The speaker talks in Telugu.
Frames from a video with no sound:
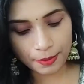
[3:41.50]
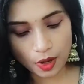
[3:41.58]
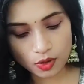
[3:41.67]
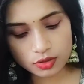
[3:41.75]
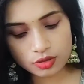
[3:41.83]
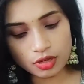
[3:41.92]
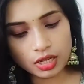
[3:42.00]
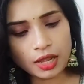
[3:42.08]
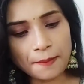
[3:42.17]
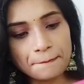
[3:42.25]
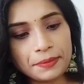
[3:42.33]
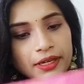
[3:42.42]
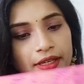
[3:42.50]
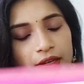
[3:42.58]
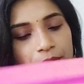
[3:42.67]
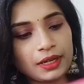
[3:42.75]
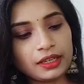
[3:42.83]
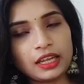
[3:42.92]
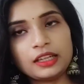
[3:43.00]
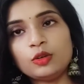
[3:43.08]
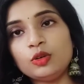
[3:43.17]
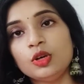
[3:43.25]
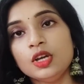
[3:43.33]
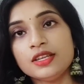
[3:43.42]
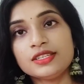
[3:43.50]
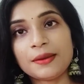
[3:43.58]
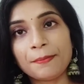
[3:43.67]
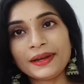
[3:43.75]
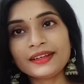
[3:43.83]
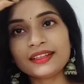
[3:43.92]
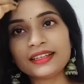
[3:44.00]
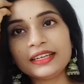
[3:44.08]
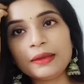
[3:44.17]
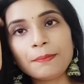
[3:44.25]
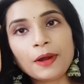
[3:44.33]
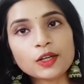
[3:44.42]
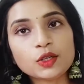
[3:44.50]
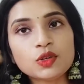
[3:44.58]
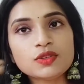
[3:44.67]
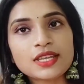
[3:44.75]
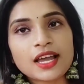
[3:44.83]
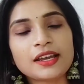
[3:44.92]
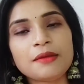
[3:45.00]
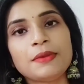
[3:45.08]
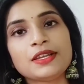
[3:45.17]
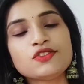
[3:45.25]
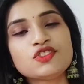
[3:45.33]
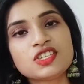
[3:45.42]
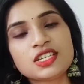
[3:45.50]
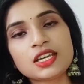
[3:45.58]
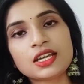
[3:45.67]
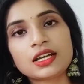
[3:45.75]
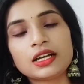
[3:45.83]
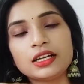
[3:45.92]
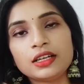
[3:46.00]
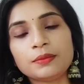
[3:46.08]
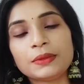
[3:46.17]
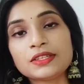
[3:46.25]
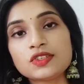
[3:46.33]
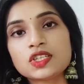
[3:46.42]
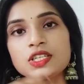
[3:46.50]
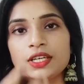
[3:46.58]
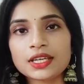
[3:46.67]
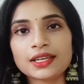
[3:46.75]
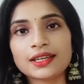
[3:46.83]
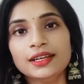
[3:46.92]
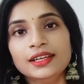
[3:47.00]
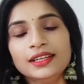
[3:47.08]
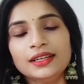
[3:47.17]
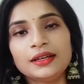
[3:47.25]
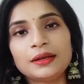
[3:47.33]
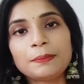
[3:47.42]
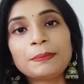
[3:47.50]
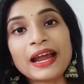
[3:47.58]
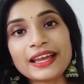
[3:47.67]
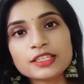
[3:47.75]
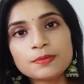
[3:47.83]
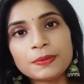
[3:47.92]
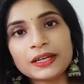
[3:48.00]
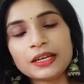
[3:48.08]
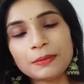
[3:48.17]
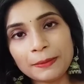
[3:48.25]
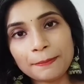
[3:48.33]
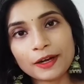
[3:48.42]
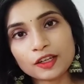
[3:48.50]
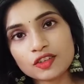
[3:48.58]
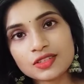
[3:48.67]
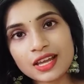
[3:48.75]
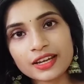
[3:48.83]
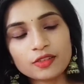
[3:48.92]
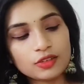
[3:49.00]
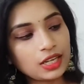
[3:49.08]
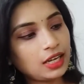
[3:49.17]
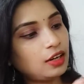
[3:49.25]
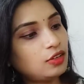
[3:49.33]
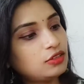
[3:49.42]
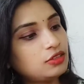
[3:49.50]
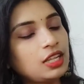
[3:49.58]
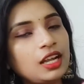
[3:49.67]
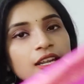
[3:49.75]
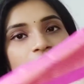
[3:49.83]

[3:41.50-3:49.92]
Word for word: బ్లౌజ్ కూడా కంప్లీట్లీ మనకి ఏదో చెప్పాను కదండి పట్టు శారీ మంచి కలర్ మంచి ప్రైస్ పెట్టి మనం పట్టు శారీ ఉంటే ఎలా ఉంటుందో అలా